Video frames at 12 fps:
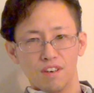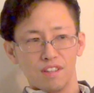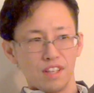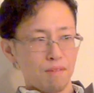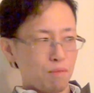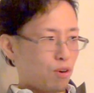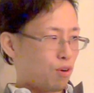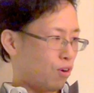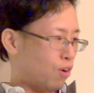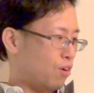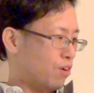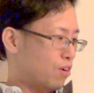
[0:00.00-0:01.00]
で
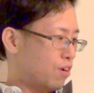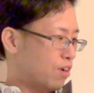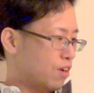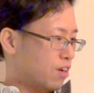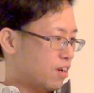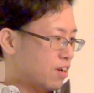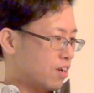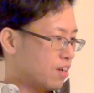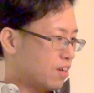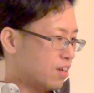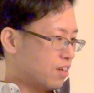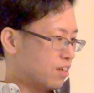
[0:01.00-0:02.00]
も
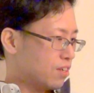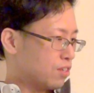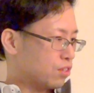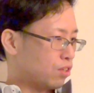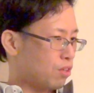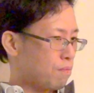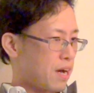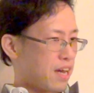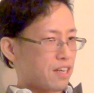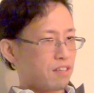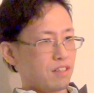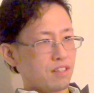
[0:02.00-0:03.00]
その麻
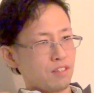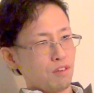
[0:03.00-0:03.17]
薬